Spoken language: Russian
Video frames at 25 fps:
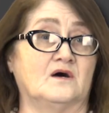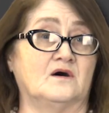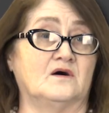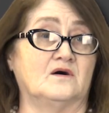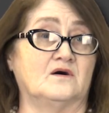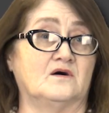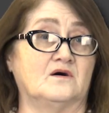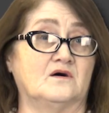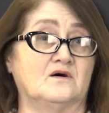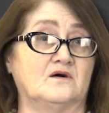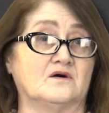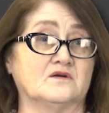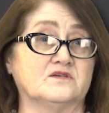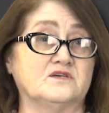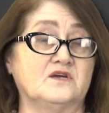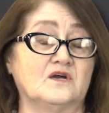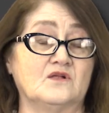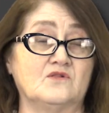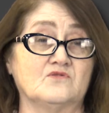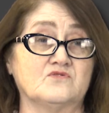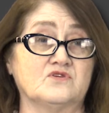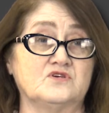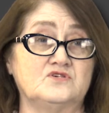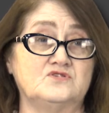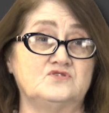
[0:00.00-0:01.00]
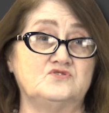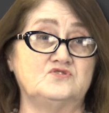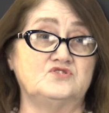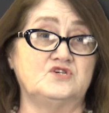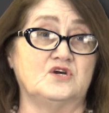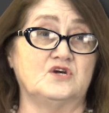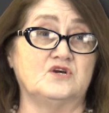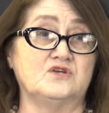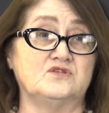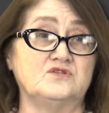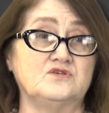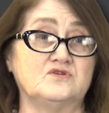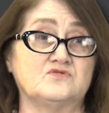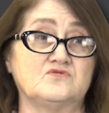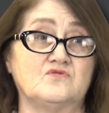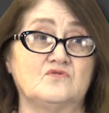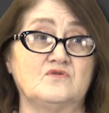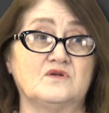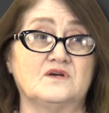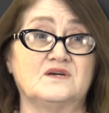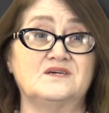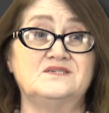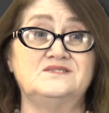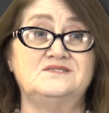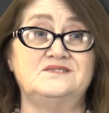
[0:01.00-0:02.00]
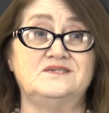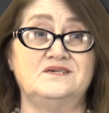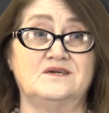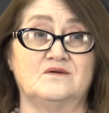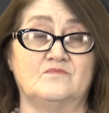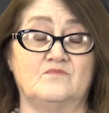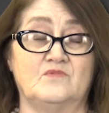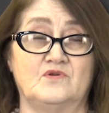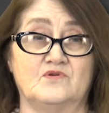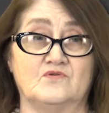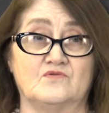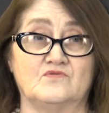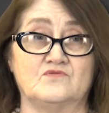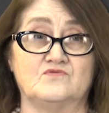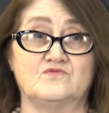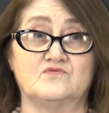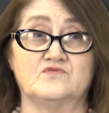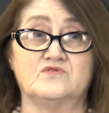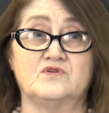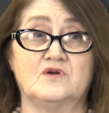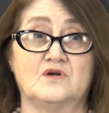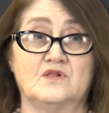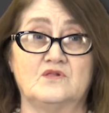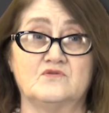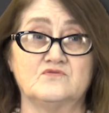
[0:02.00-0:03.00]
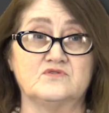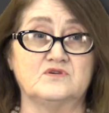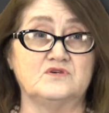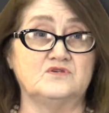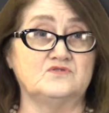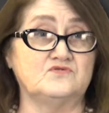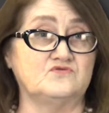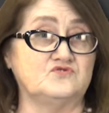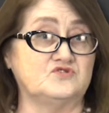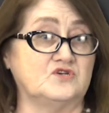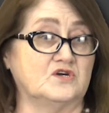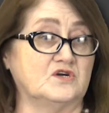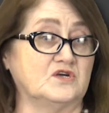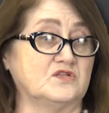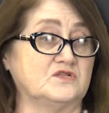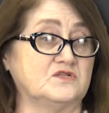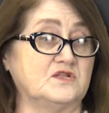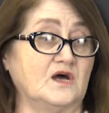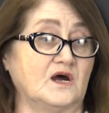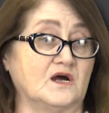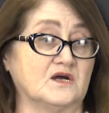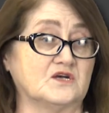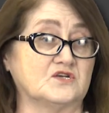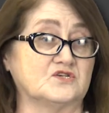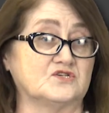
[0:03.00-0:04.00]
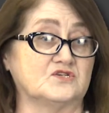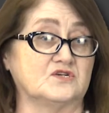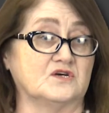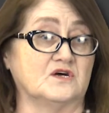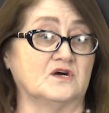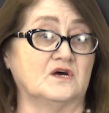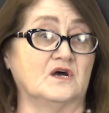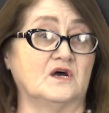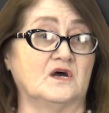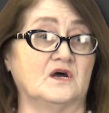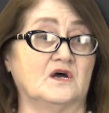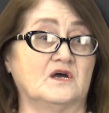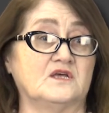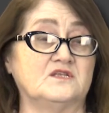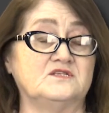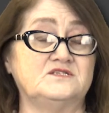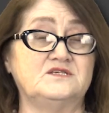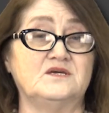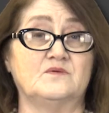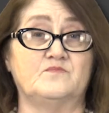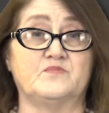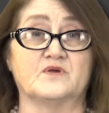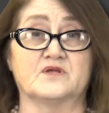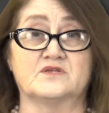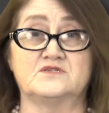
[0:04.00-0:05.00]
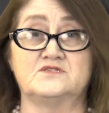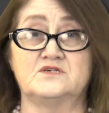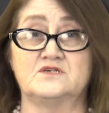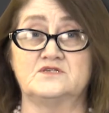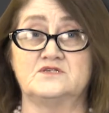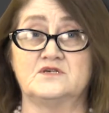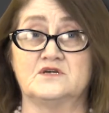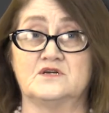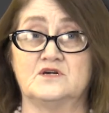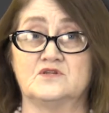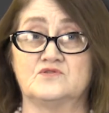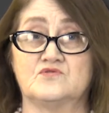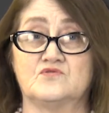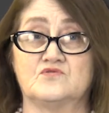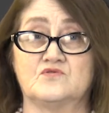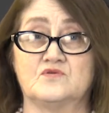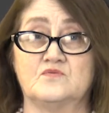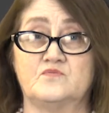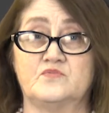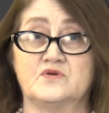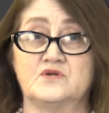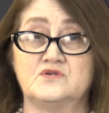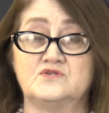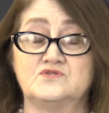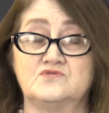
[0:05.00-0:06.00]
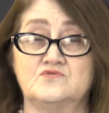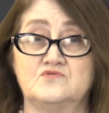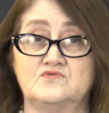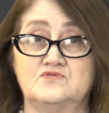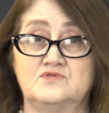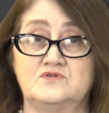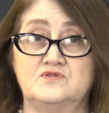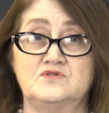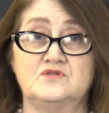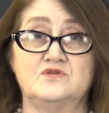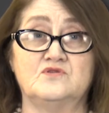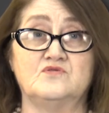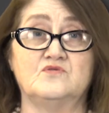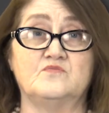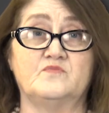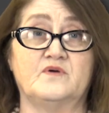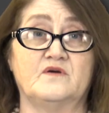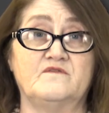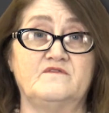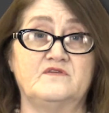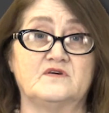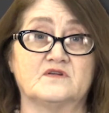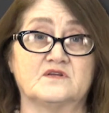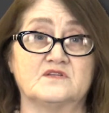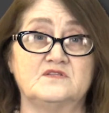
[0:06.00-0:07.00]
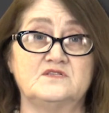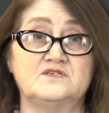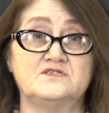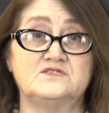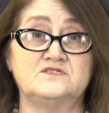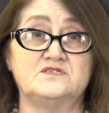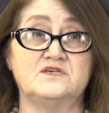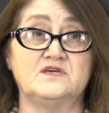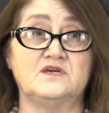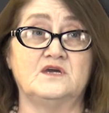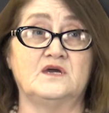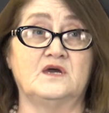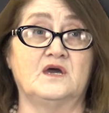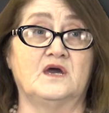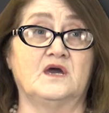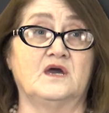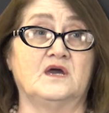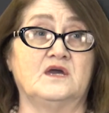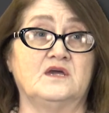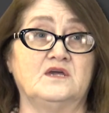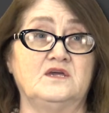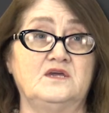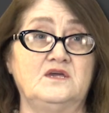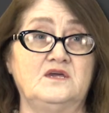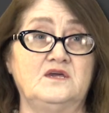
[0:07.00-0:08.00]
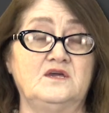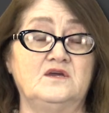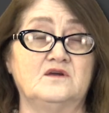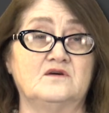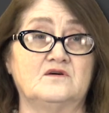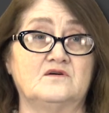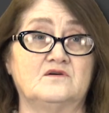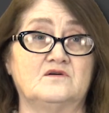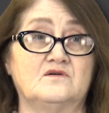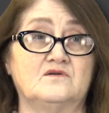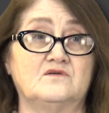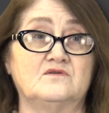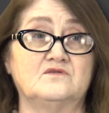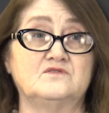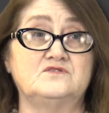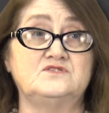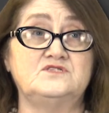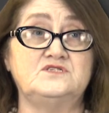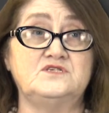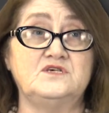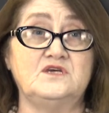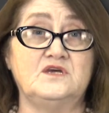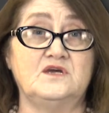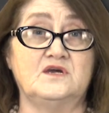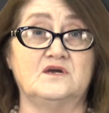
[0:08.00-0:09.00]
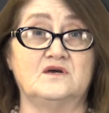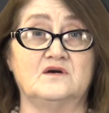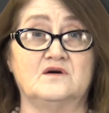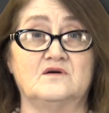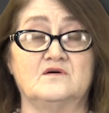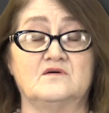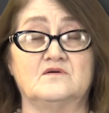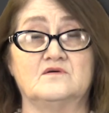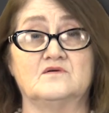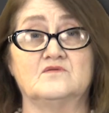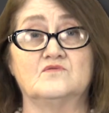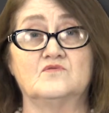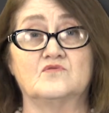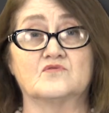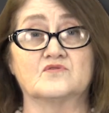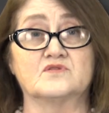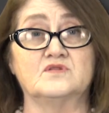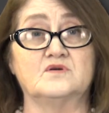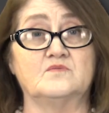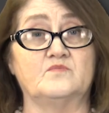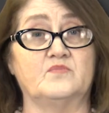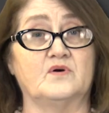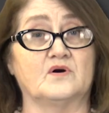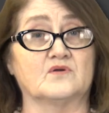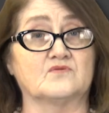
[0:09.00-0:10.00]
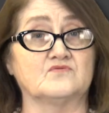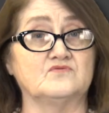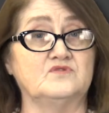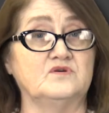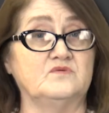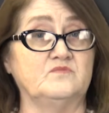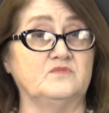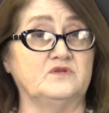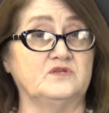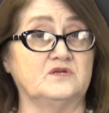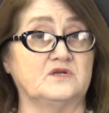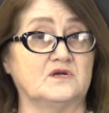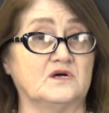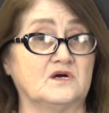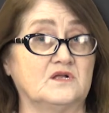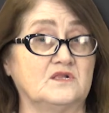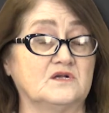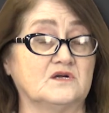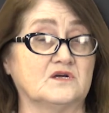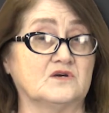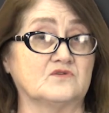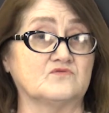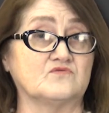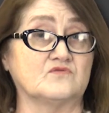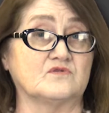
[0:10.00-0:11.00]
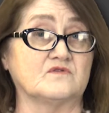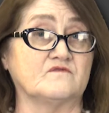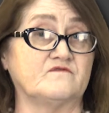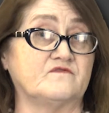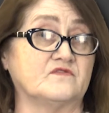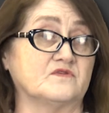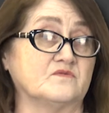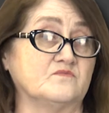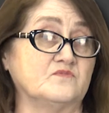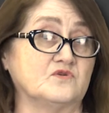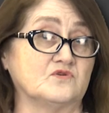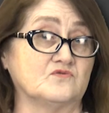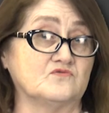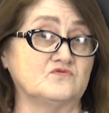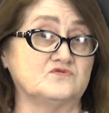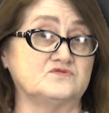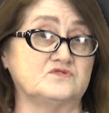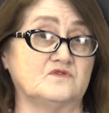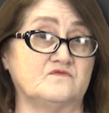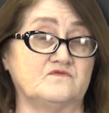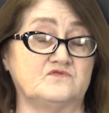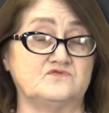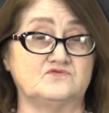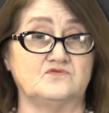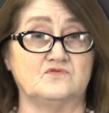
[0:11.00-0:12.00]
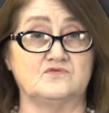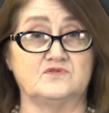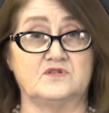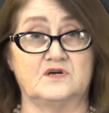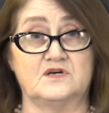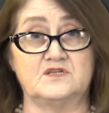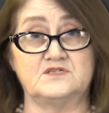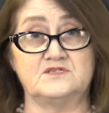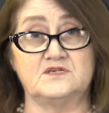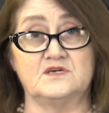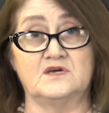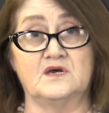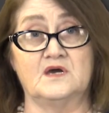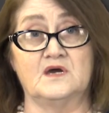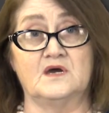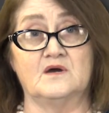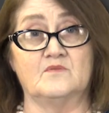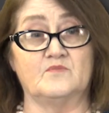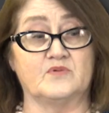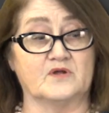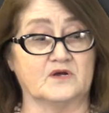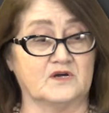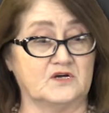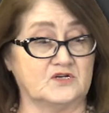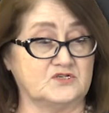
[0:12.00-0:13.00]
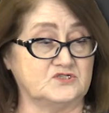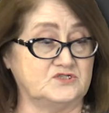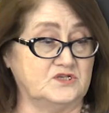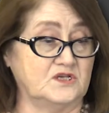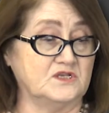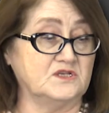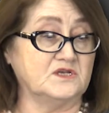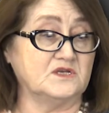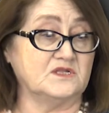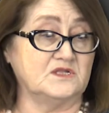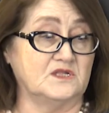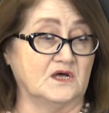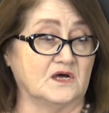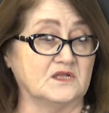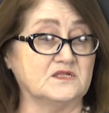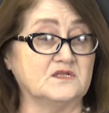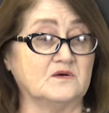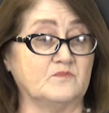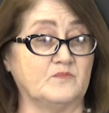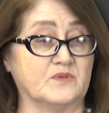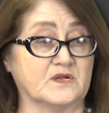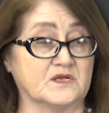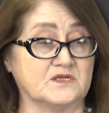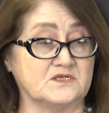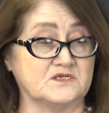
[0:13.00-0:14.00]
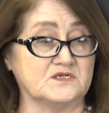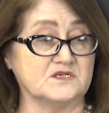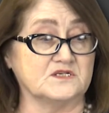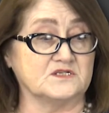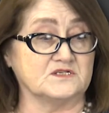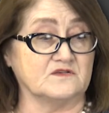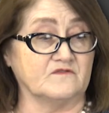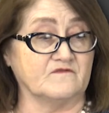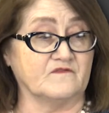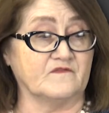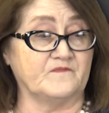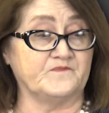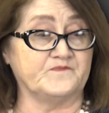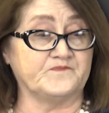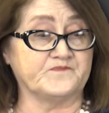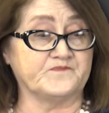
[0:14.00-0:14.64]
А, геология изучает не только Землю, но геология изучает также – те процессы, которые происходят на ее поверхности, и э, те э, горные породы и минералы, которые формируются в результате прохождения данных процессов.